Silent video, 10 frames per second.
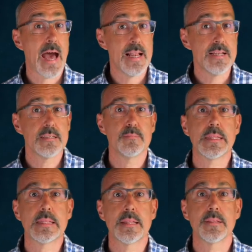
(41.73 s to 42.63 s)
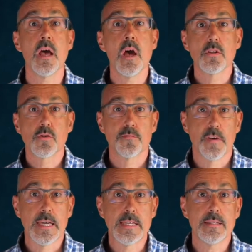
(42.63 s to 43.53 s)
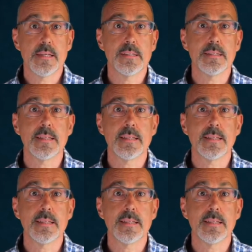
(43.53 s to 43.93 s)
allen Mitteln zu verhindern,